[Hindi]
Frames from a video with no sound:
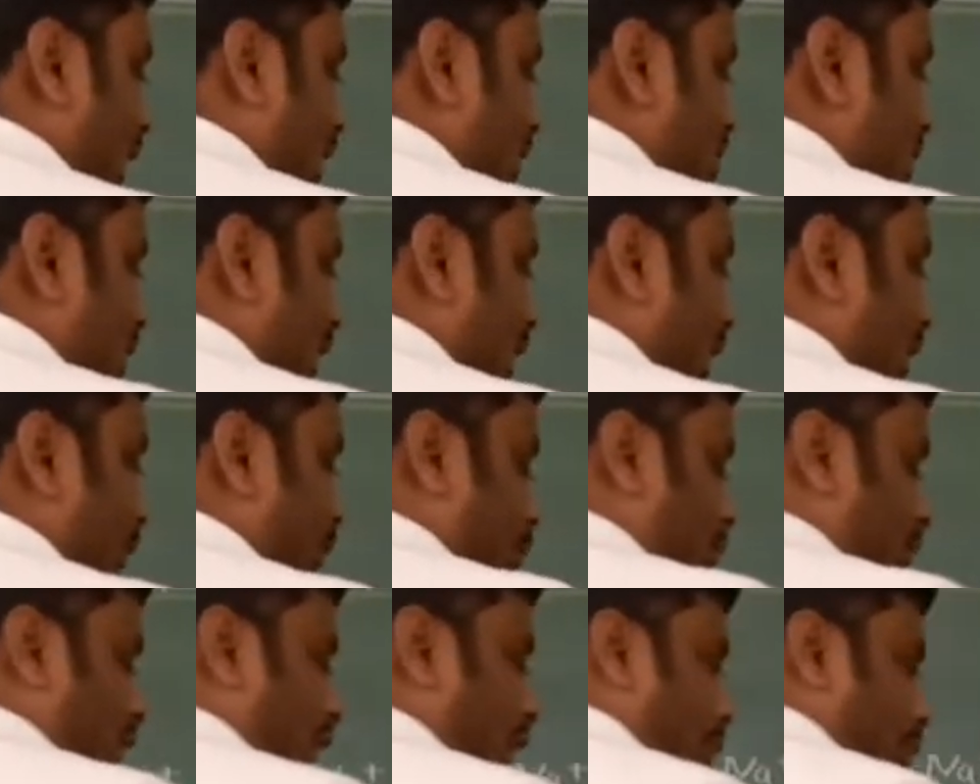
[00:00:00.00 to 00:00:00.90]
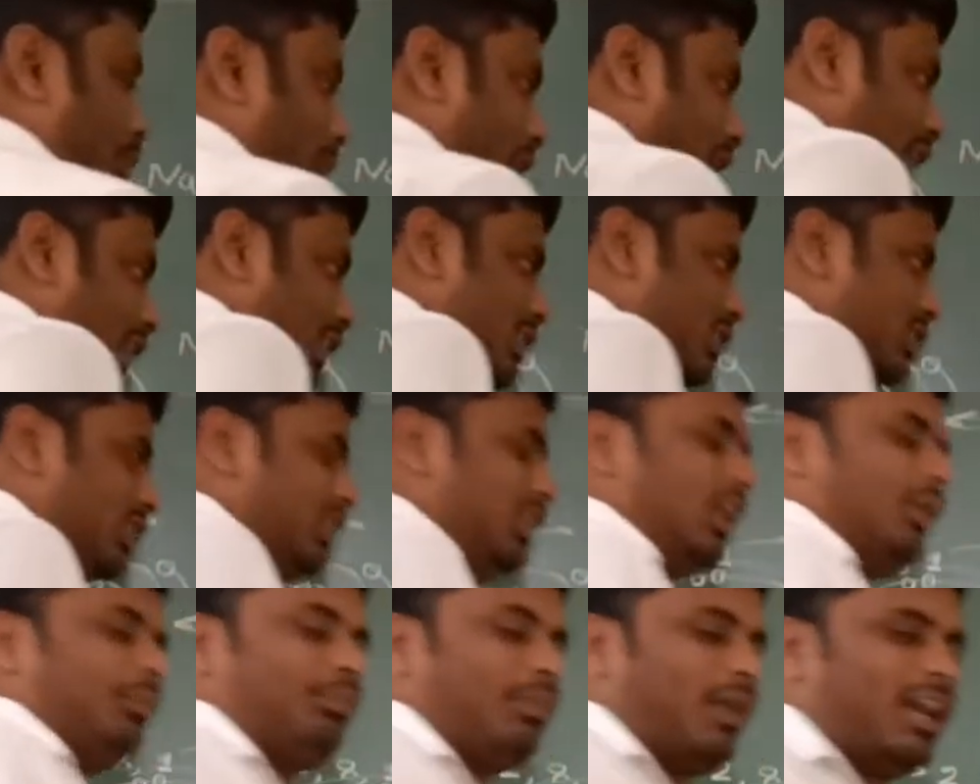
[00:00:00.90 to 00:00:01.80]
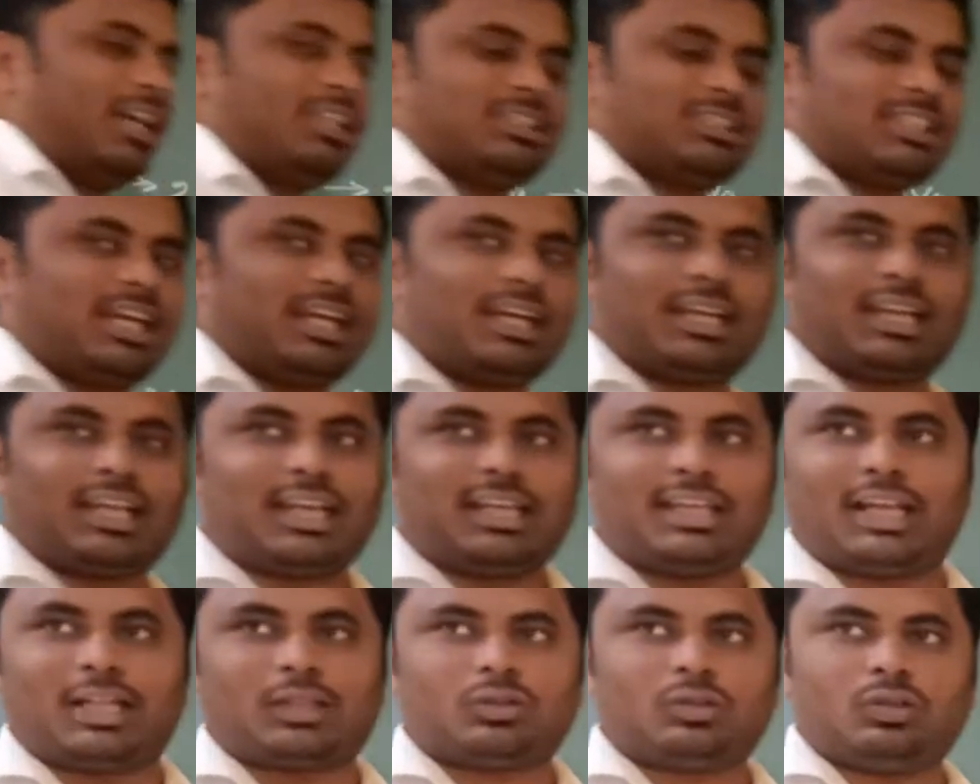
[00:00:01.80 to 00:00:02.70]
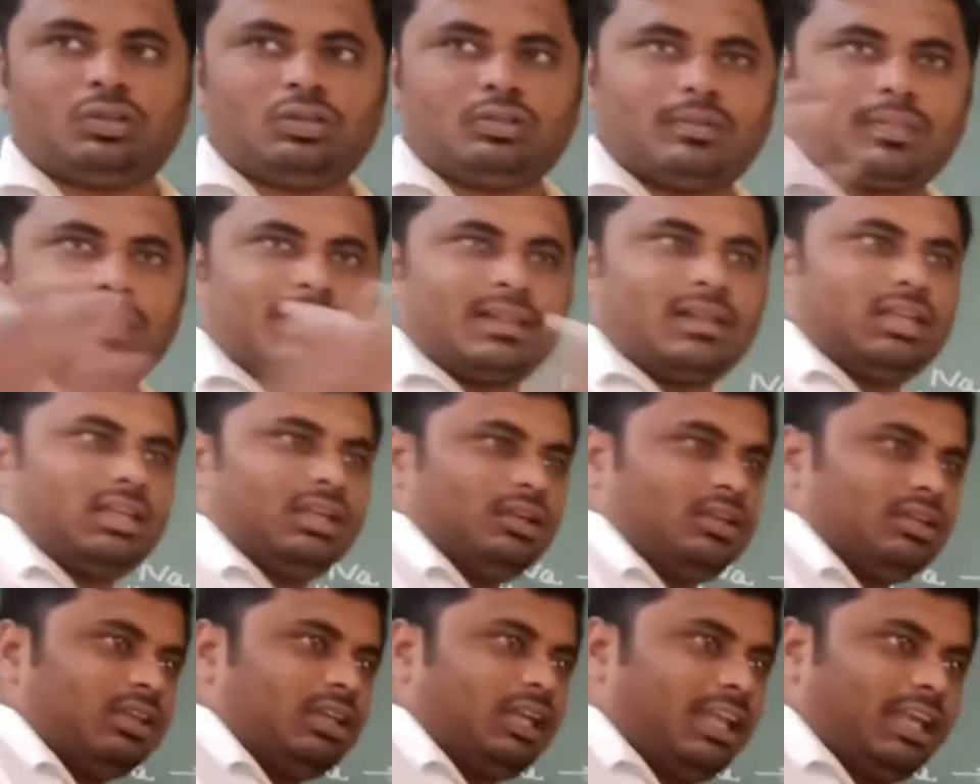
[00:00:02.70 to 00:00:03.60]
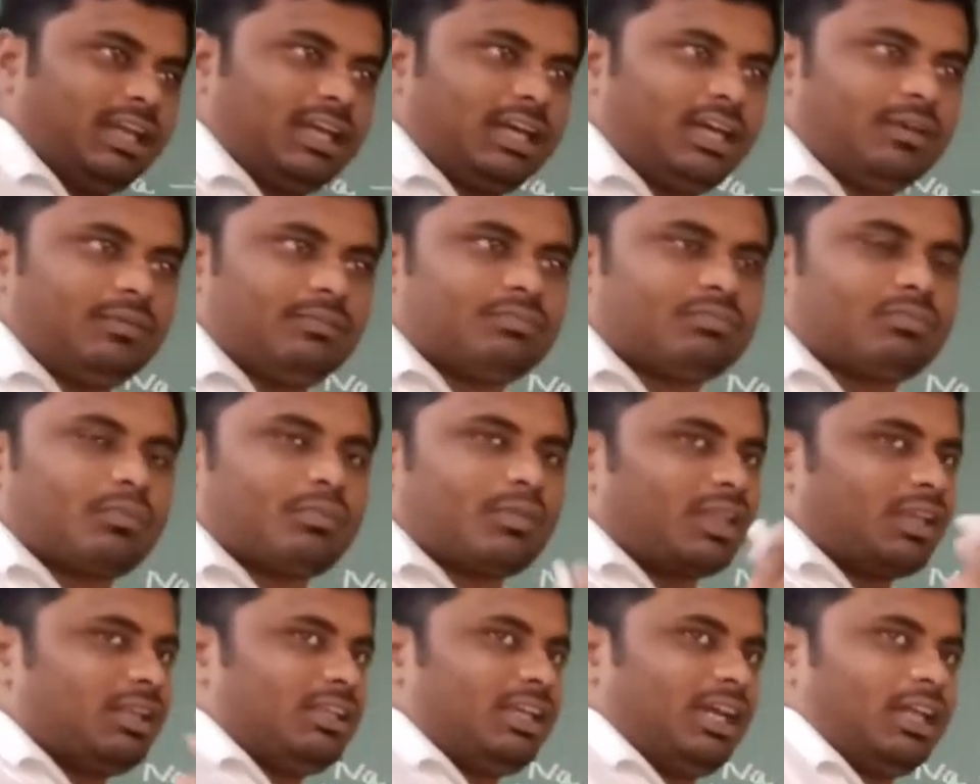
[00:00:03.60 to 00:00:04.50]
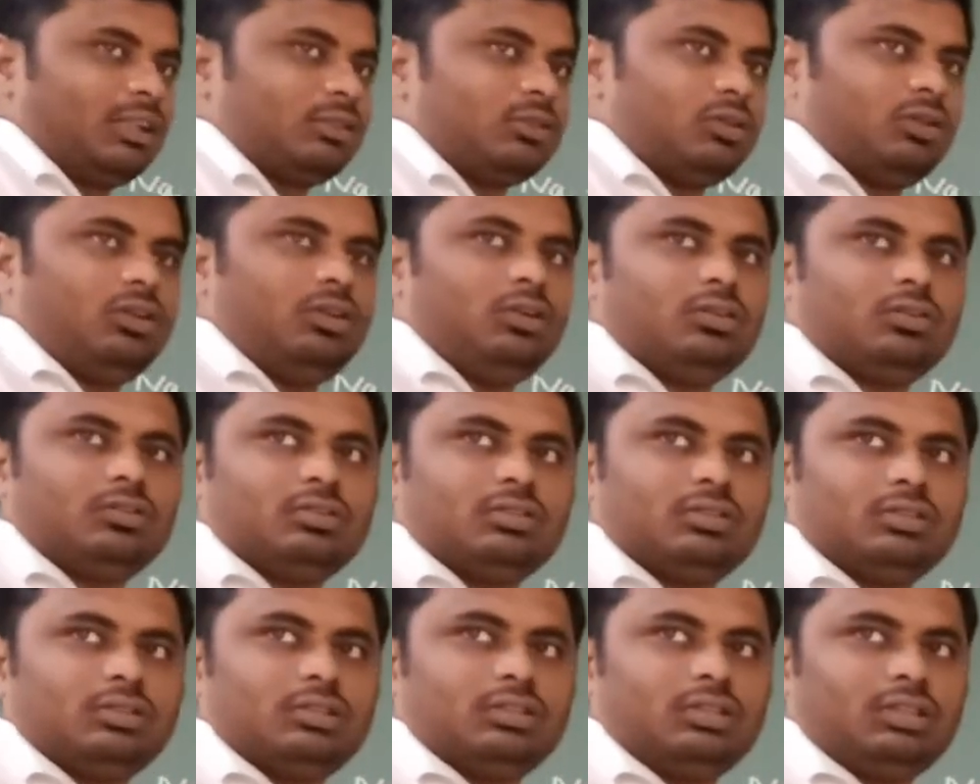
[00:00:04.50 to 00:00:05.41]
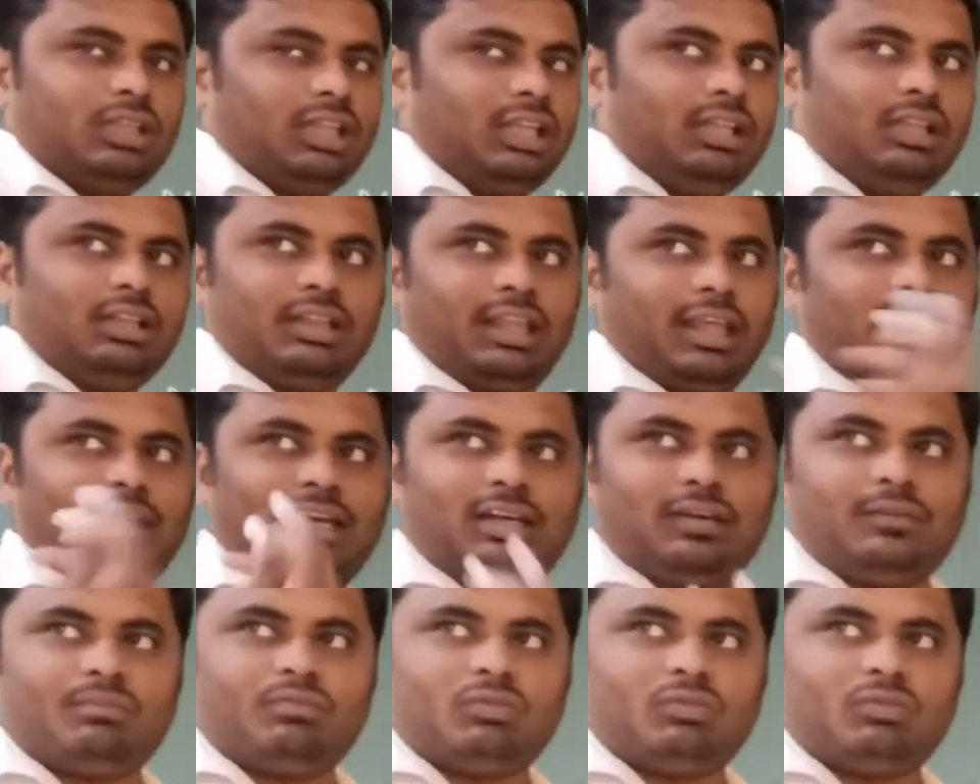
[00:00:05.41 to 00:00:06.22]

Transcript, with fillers: आसान है या पांच ये पांच क्या करेगा या तो लेगा या तो तीन देगा